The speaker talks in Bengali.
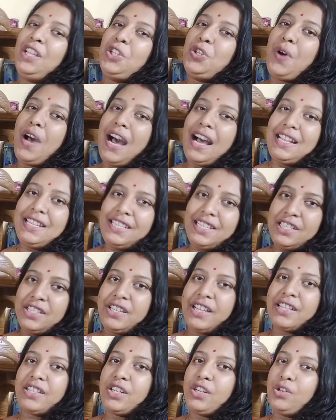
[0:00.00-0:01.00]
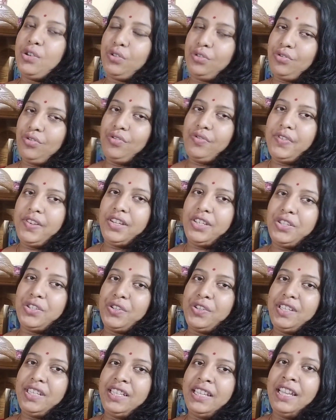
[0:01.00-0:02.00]
তো আর এসছে একটা নতুন
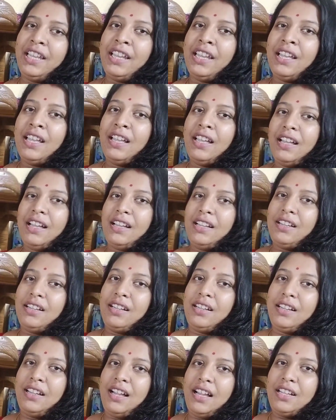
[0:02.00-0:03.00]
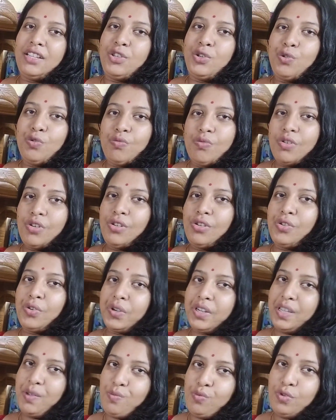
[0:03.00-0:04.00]
ভিডিও নিয়ে শুভ
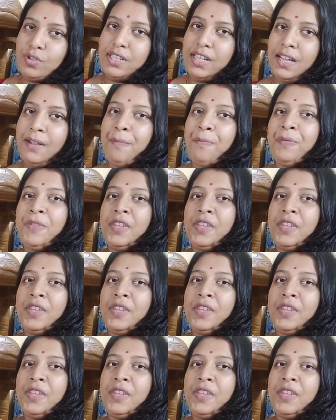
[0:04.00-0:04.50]
লক্ষ্মী পূজা